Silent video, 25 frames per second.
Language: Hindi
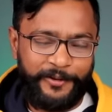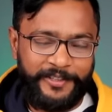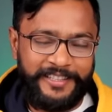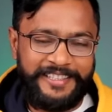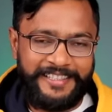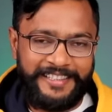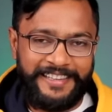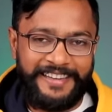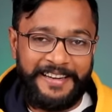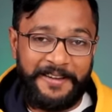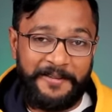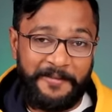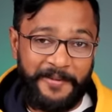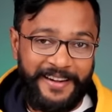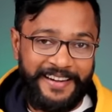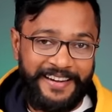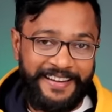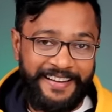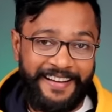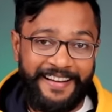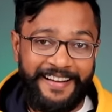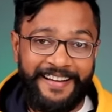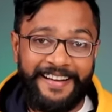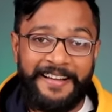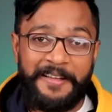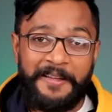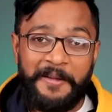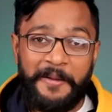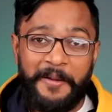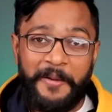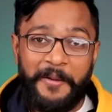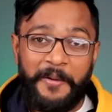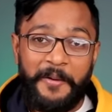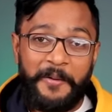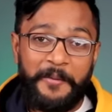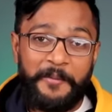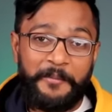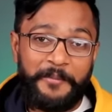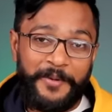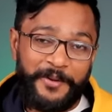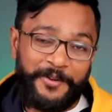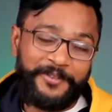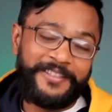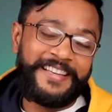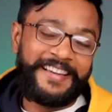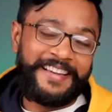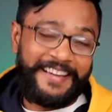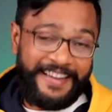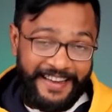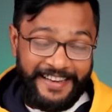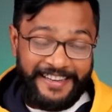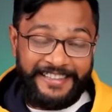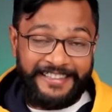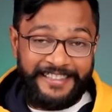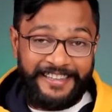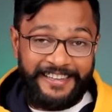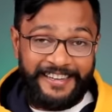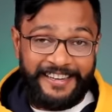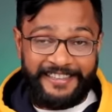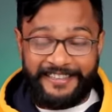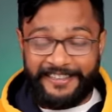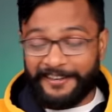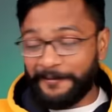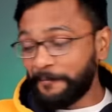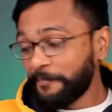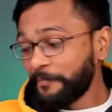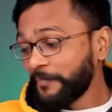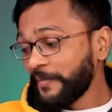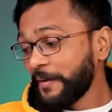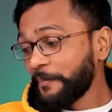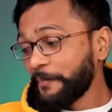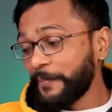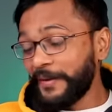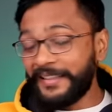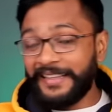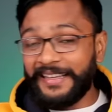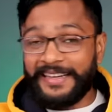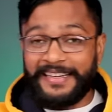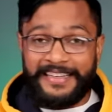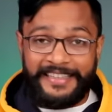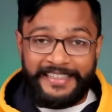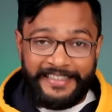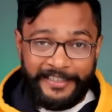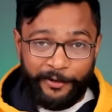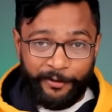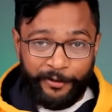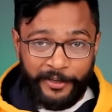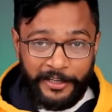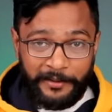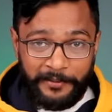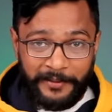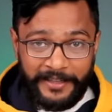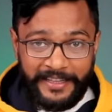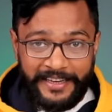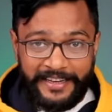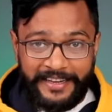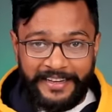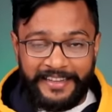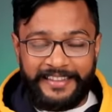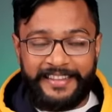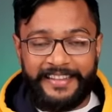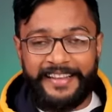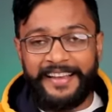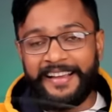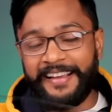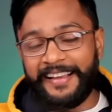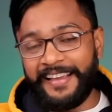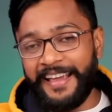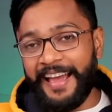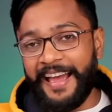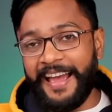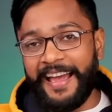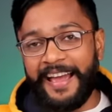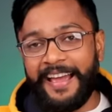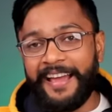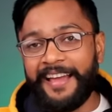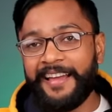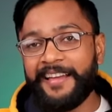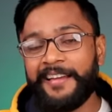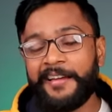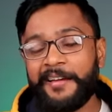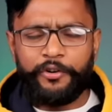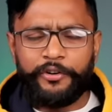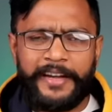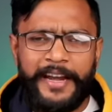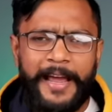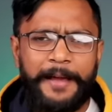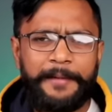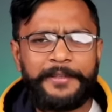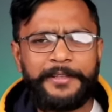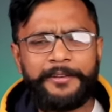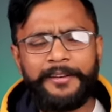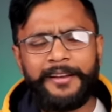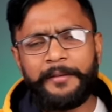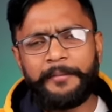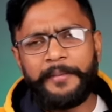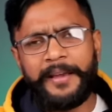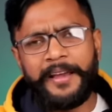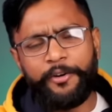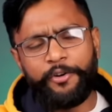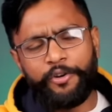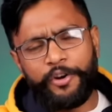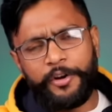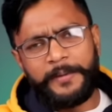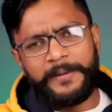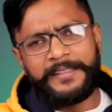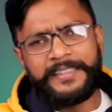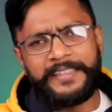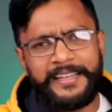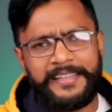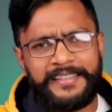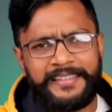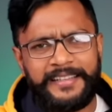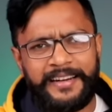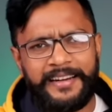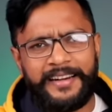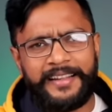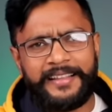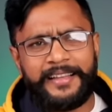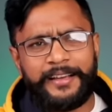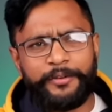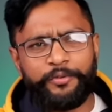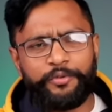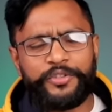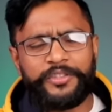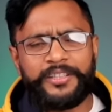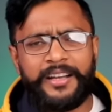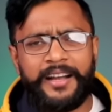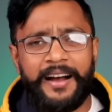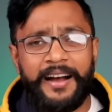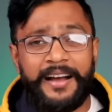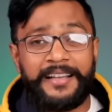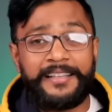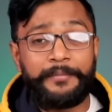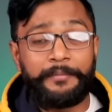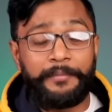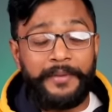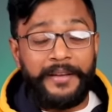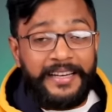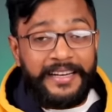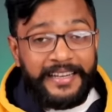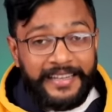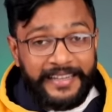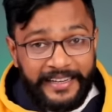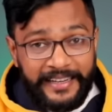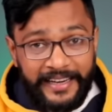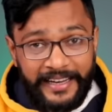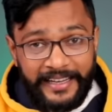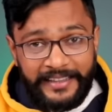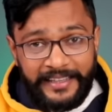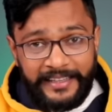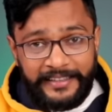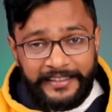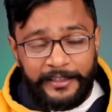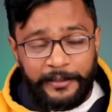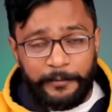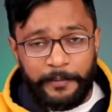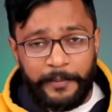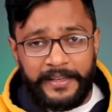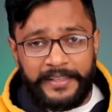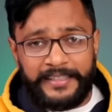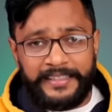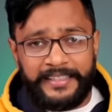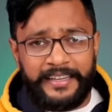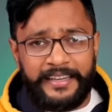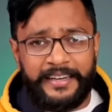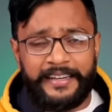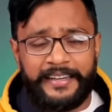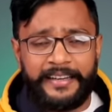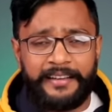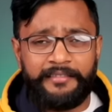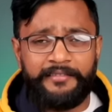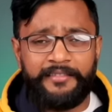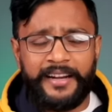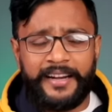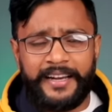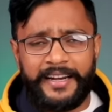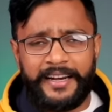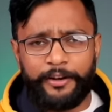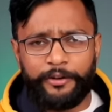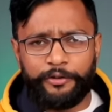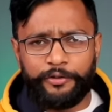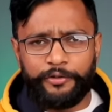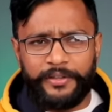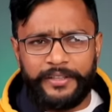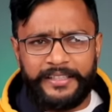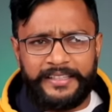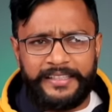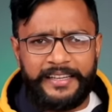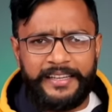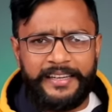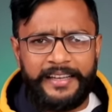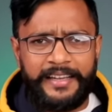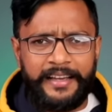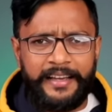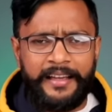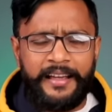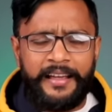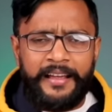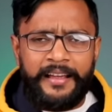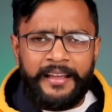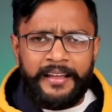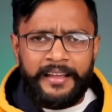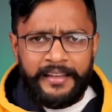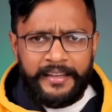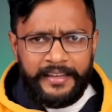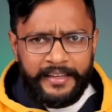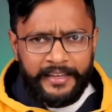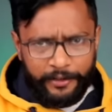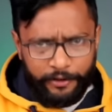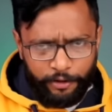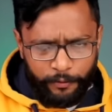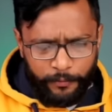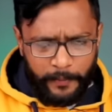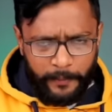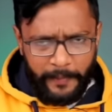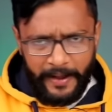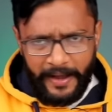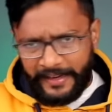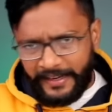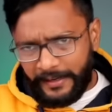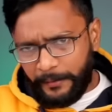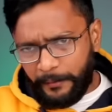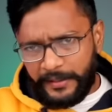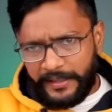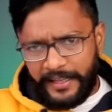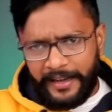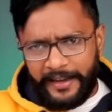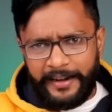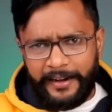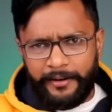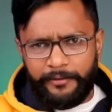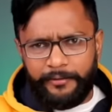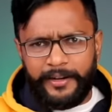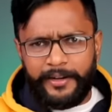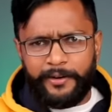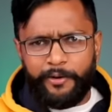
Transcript: तो इसलिए मैंने कहा म्यूजिक कैंसिलेशन पता नहीं इस यूनिट में दिक्कत है या क्या है और टाइप सी वाले मैं और भी सर्च कर रहा था कुछ खास मिल ही नहीं रहे थे जिसपे अच्छी रेटिंग वगैरह हो तो इसीलिए ये जो मैं बाकी बता रहा हूँ